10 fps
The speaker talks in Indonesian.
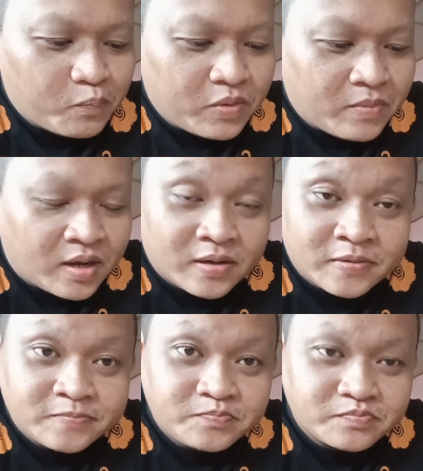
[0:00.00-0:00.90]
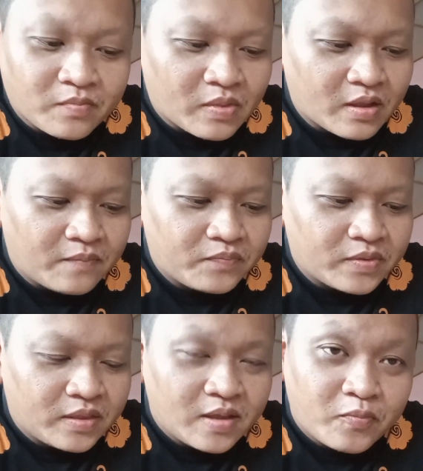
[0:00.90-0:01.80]
Memang
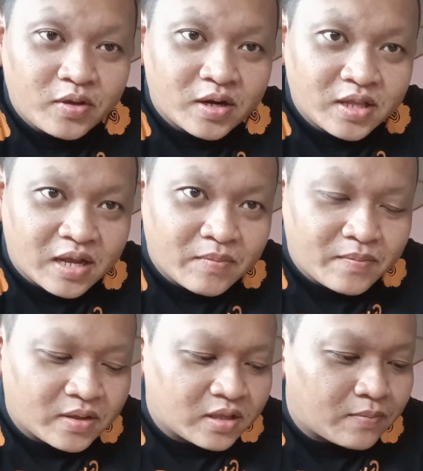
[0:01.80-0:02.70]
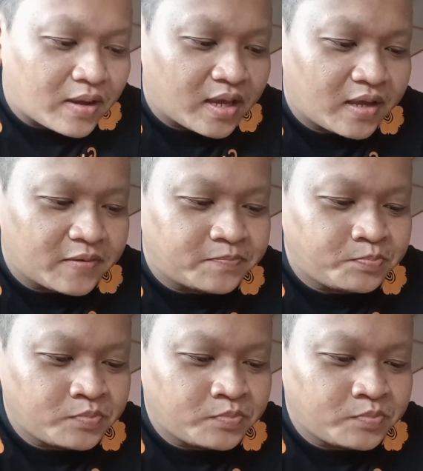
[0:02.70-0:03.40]
dia punya rendang memang terbaik.